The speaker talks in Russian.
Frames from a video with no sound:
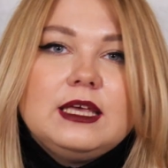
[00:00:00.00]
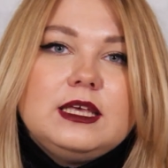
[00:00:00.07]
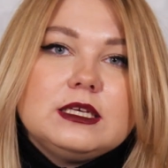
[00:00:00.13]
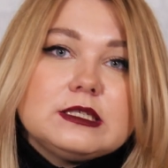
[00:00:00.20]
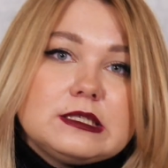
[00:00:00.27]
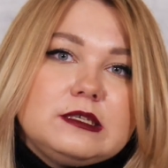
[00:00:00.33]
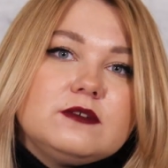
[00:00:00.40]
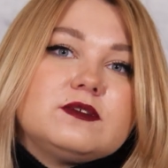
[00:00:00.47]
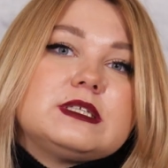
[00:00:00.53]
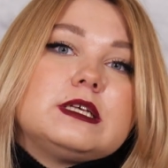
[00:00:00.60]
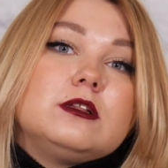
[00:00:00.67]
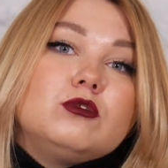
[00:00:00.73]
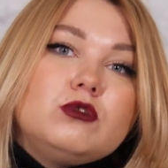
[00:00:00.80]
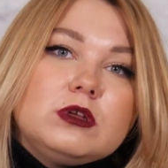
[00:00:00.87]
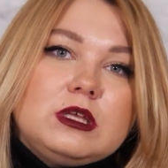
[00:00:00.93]
Если в
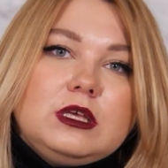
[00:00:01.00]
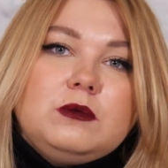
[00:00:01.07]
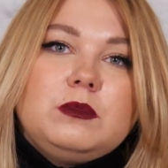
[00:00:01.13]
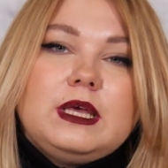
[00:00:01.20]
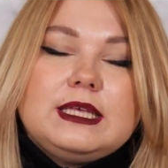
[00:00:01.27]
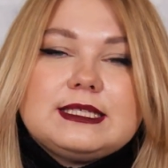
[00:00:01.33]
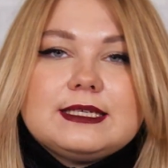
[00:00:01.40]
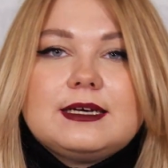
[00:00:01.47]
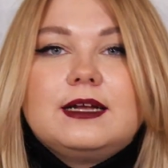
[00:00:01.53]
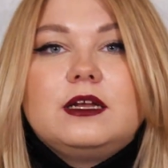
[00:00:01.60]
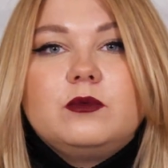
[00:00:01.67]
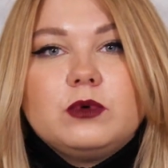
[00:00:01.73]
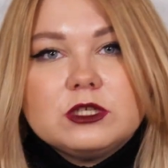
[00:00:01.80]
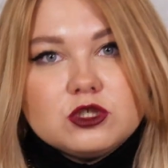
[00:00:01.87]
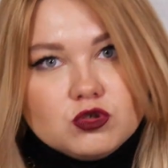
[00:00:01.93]
салоне имеется
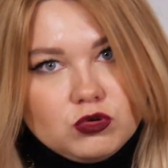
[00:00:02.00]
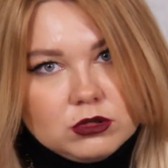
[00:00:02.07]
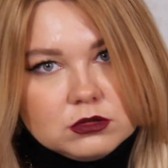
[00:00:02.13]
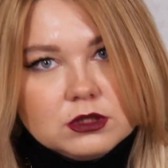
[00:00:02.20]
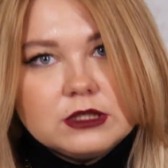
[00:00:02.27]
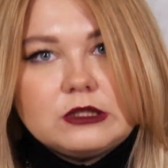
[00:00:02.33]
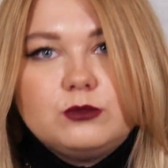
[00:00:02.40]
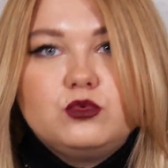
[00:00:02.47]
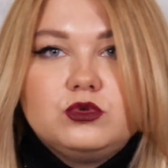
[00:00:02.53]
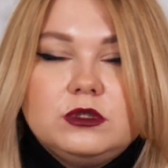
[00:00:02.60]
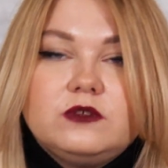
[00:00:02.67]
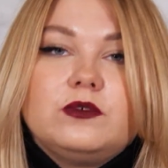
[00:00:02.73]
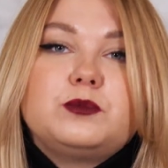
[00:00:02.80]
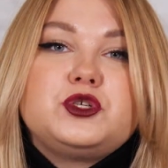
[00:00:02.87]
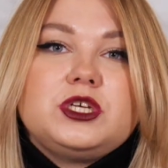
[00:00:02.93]
климазон, это
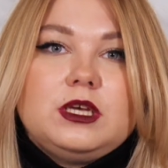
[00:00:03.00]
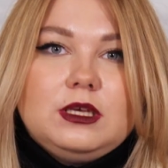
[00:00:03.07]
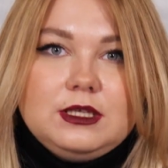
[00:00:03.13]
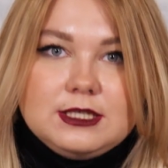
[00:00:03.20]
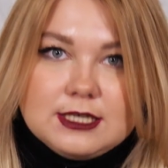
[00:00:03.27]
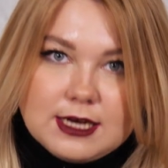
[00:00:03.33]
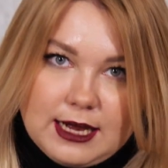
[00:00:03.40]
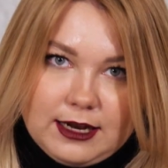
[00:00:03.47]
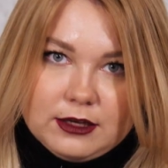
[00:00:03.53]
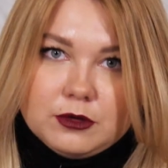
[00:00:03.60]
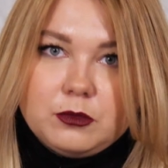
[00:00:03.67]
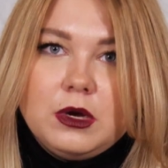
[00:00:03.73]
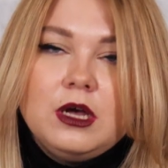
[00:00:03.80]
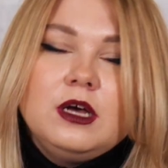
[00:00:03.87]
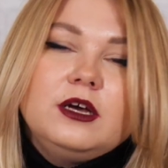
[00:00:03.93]
будет вообще
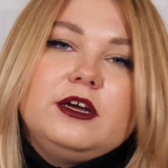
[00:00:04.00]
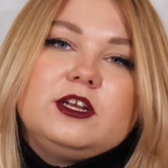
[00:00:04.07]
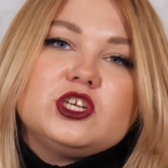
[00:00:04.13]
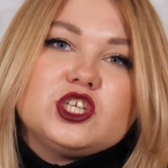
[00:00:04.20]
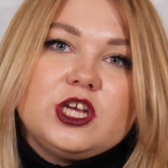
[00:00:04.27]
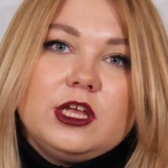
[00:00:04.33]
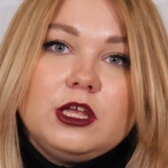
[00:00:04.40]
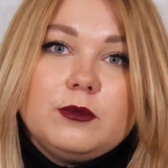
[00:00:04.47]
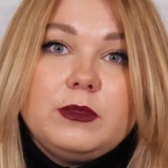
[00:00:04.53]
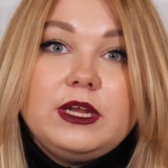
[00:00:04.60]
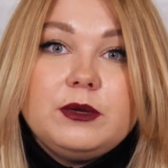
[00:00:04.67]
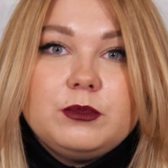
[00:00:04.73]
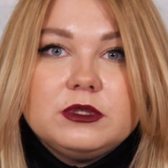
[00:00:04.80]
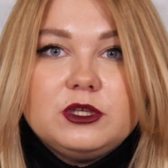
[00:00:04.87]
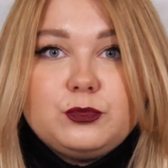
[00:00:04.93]
идеальным решением,
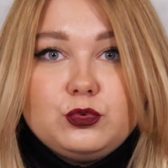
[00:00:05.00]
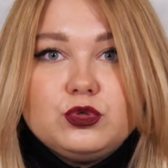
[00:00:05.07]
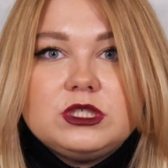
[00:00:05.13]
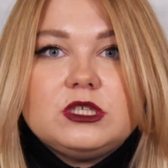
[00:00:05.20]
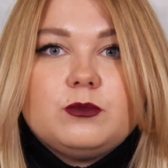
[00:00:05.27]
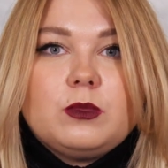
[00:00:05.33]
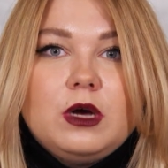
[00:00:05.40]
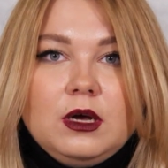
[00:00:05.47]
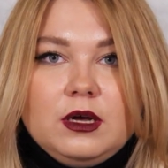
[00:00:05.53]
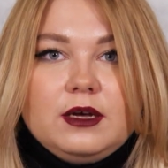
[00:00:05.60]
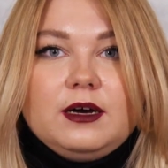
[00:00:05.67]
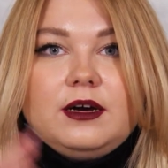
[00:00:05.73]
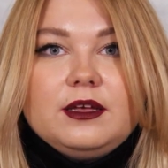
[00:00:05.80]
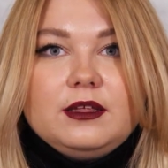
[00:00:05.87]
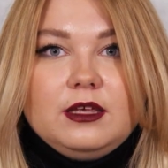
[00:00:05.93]
либо, допустим,
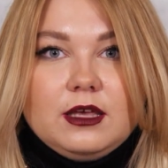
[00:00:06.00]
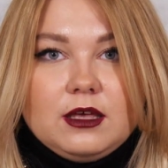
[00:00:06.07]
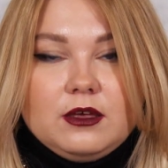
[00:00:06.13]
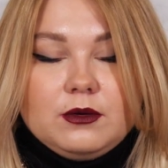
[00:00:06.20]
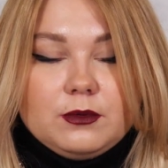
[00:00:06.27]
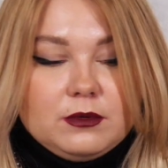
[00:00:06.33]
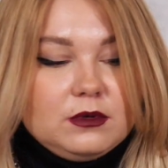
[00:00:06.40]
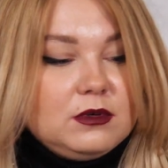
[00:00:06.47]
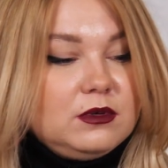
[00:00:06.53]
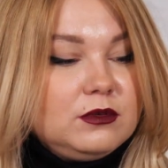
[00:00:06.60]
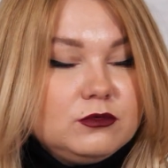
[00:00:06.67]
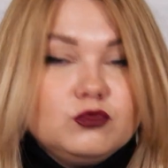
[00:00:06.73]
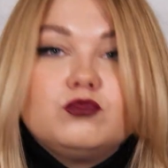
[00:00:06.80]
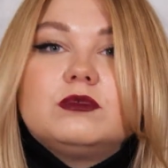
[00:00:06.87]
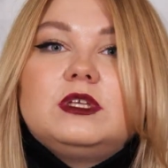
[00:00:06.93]
а, некий,
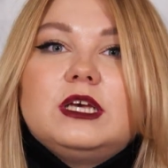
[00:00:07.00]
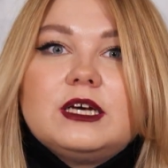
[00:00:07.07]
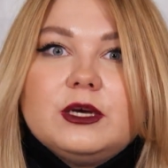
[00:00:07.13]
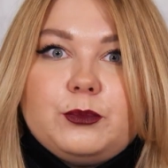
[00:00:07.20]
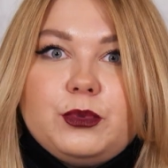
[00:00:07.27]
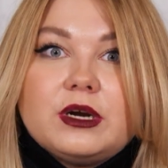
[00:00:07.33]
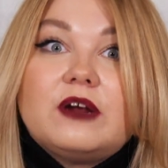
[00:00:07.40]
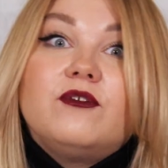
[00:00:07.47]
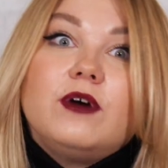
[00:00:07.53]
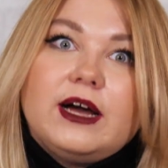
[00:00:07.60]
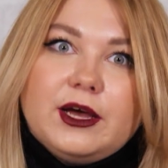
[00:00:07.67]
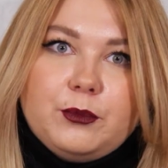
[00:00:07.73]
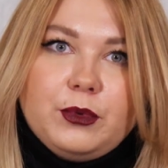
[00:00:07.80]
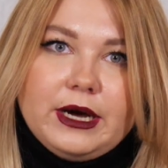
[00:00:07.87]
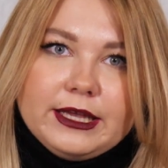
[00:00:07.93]
а, ну, некая
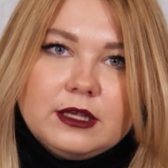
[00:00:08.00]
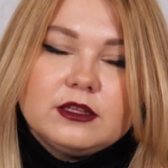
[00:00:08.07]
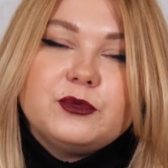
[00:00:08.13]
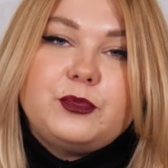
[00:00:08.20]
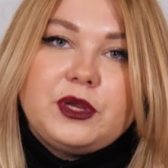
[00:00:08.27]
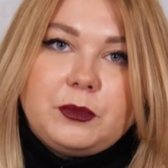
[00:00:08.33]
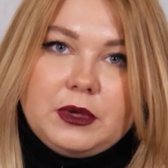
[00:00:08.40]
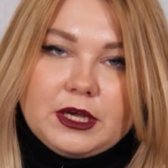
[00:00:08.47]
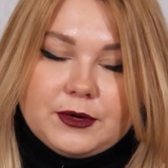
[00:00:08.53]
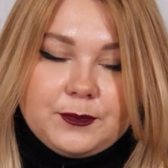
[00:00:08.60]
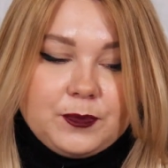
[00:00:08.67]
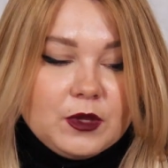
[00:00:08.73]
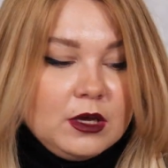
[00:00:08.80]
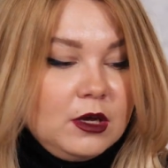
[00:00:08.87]
паровая баня, например.